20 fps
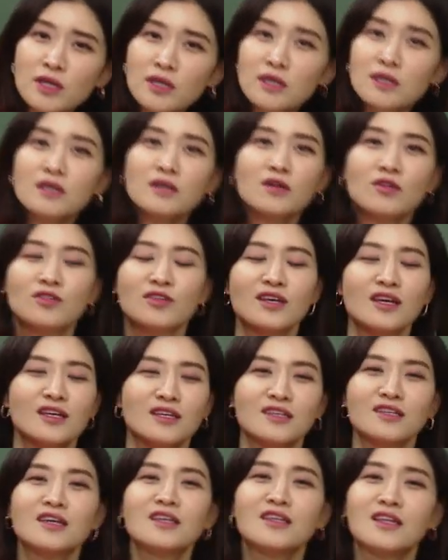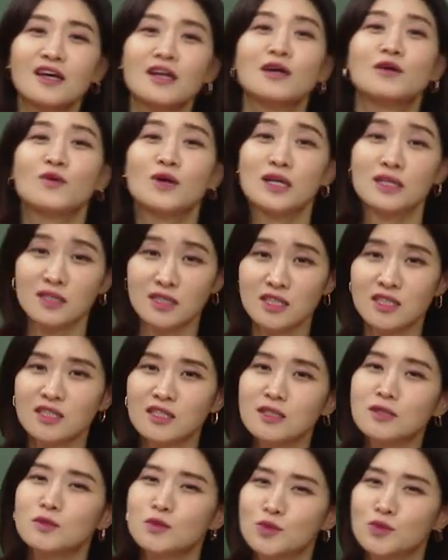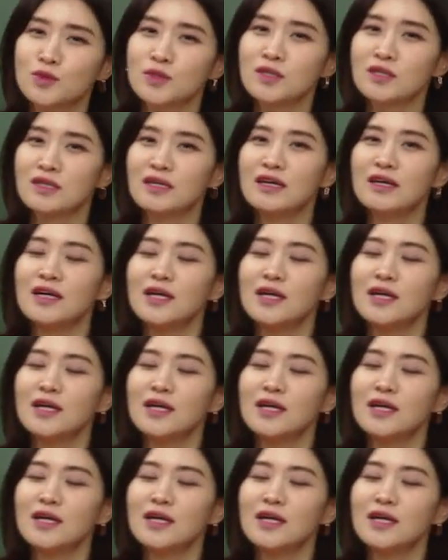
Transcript: 네 곁에 있겠다라고 하는 시구를